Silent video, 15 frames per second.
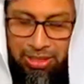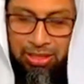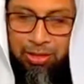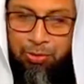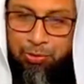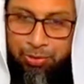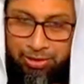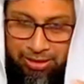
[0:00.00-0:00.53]

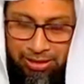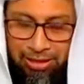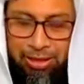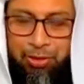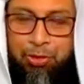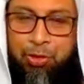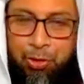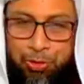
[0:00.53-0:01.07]
সাধারণত
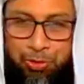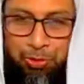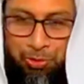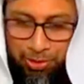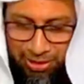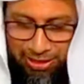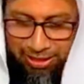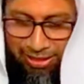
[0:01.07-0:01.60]
নিলে তো শর্ত
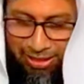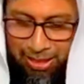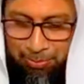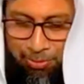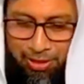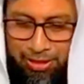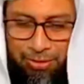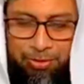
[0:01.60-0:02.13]
করে না
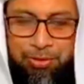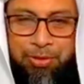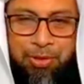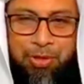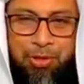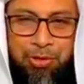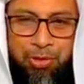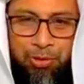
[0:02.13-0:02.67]
লেখাপড়ায় তো
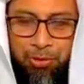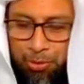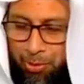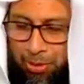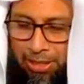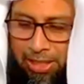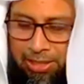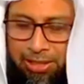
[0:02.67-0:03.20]
শর্ত
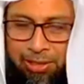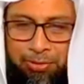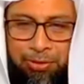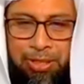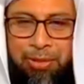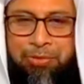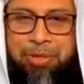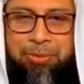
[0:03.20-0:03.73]
করে না নিলে
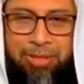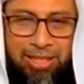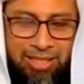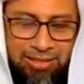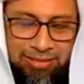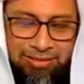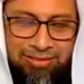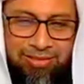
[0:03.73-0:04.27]
তো কেউ দেবে
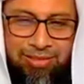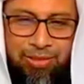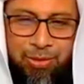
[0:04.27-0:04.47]
না